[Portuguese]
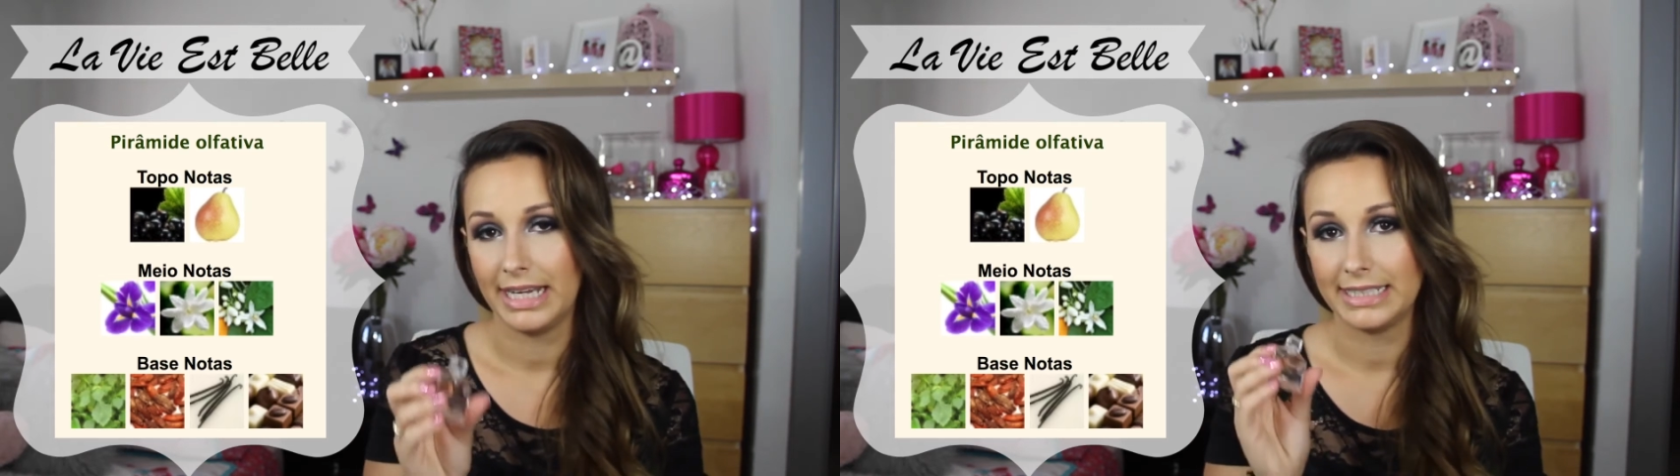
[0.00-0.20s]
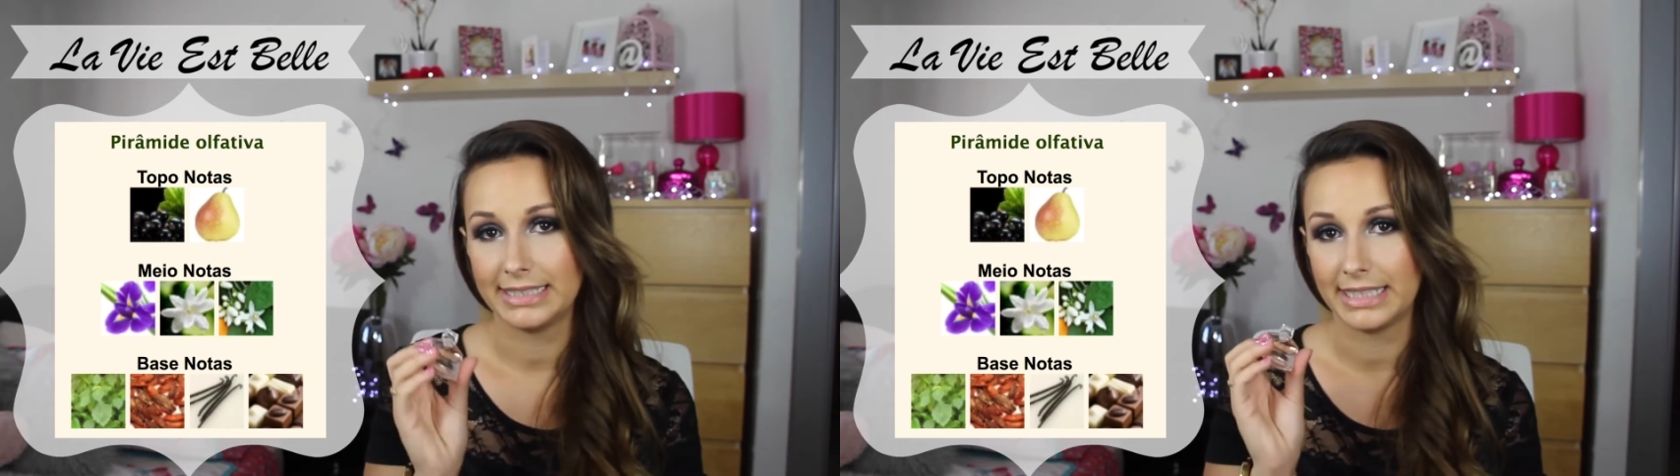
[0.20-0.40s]

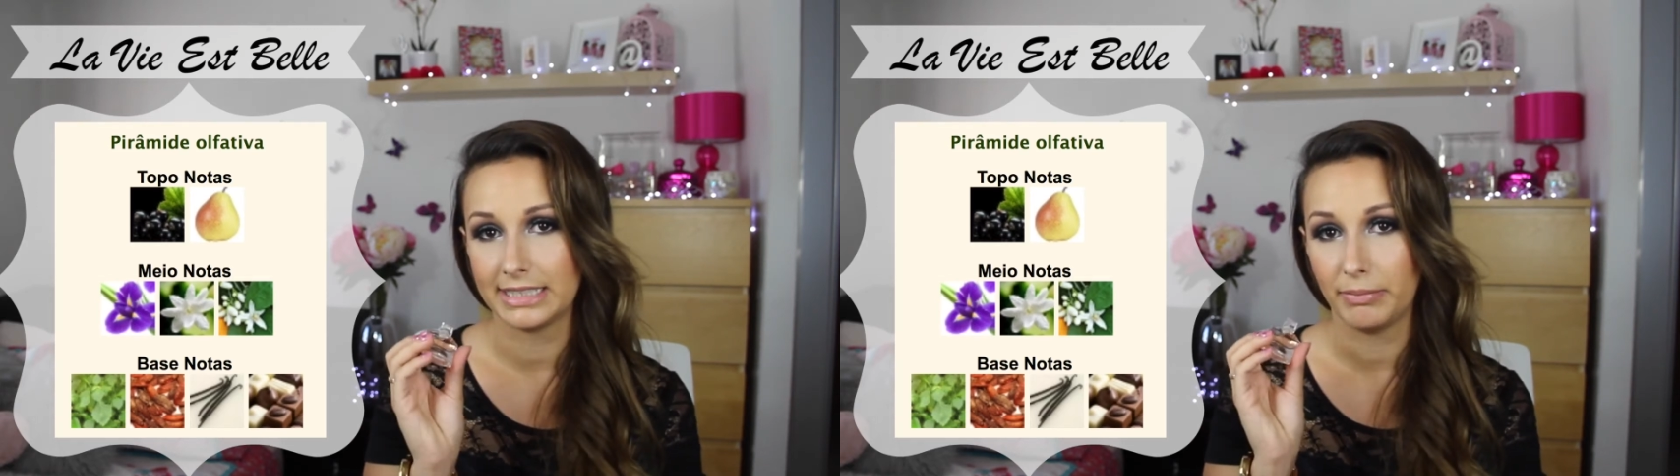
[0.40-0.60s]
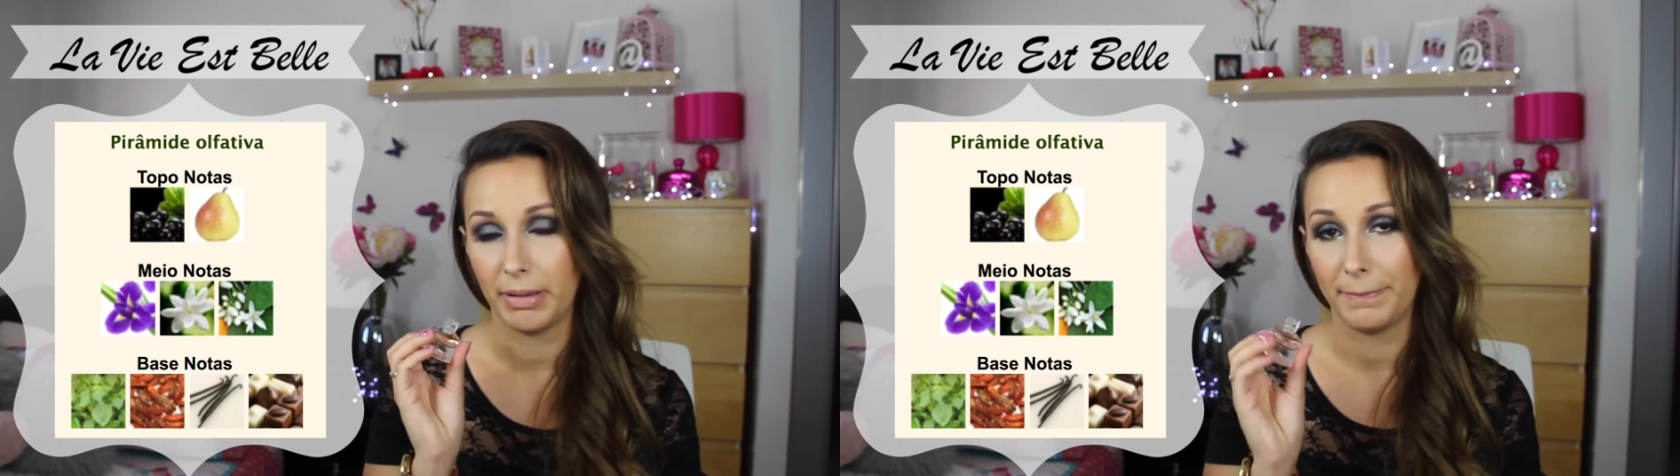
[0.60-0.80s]
ele
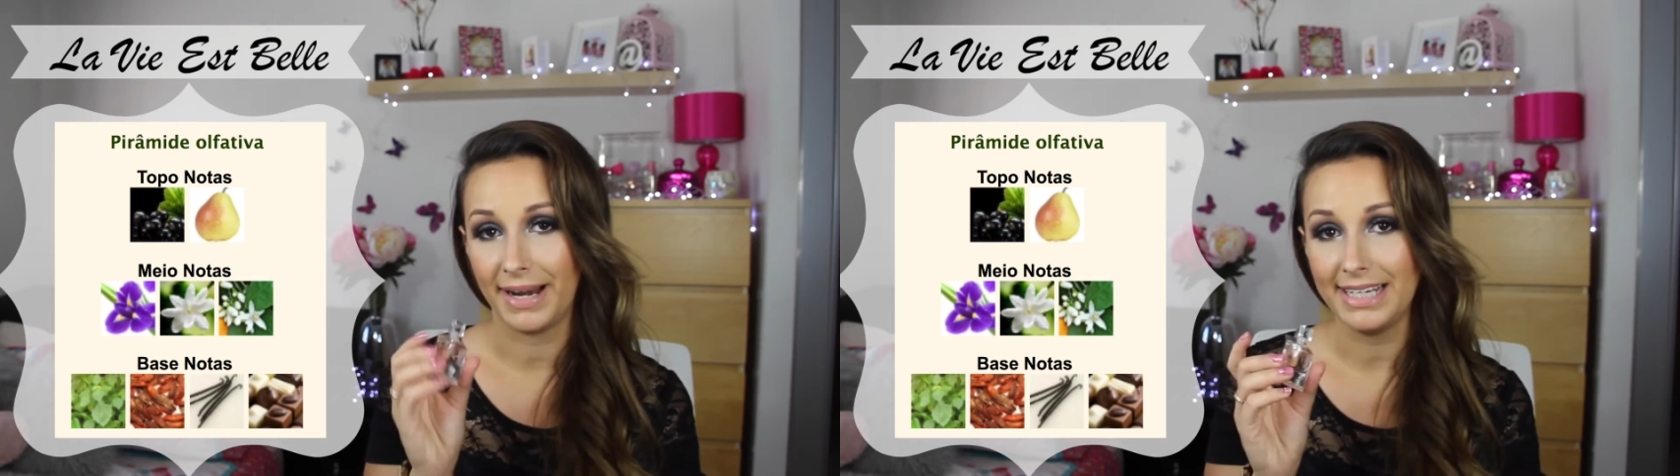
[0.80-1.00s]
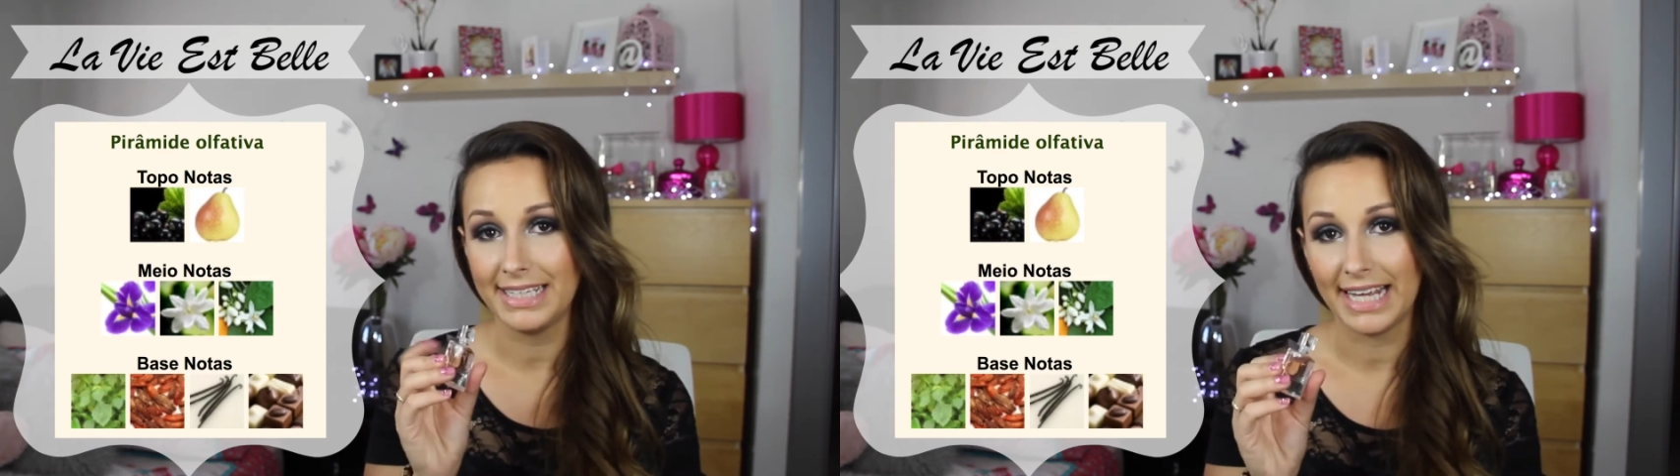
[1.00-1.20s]
tem também
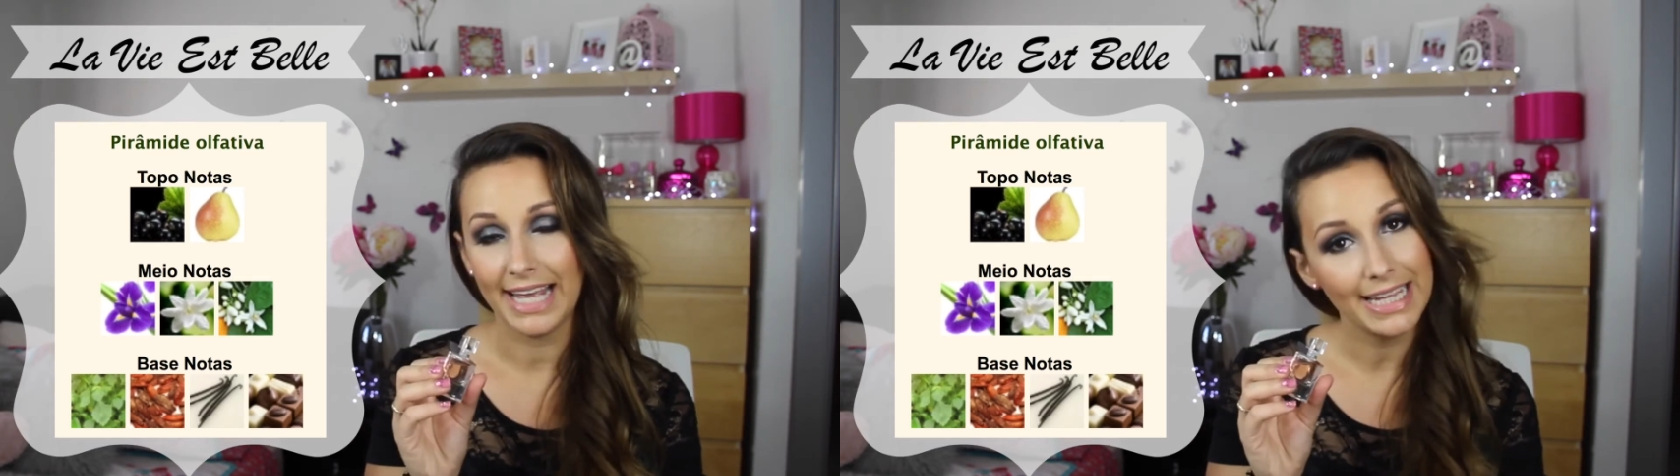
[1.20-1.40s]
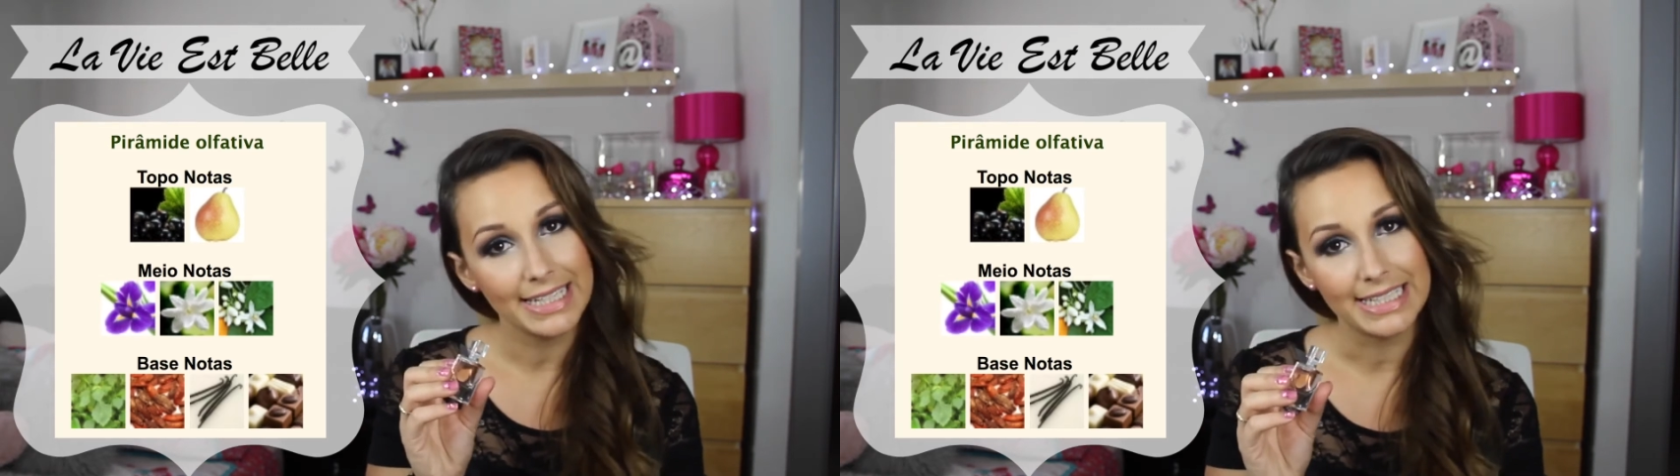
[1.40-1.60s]

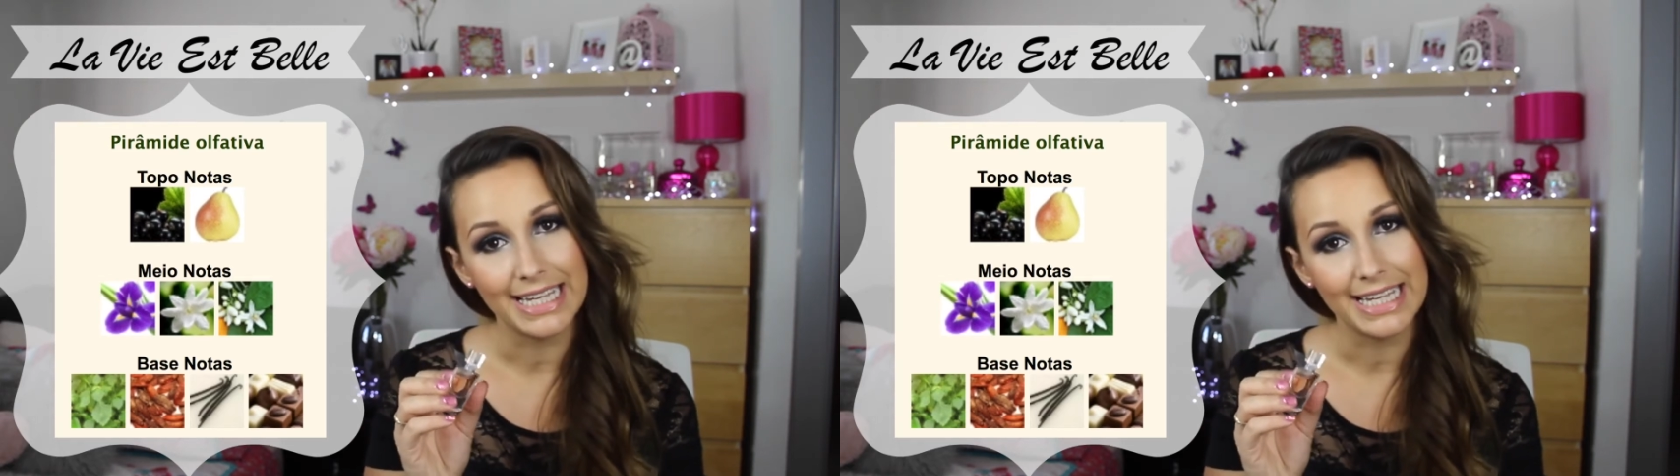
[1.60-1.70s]
praliné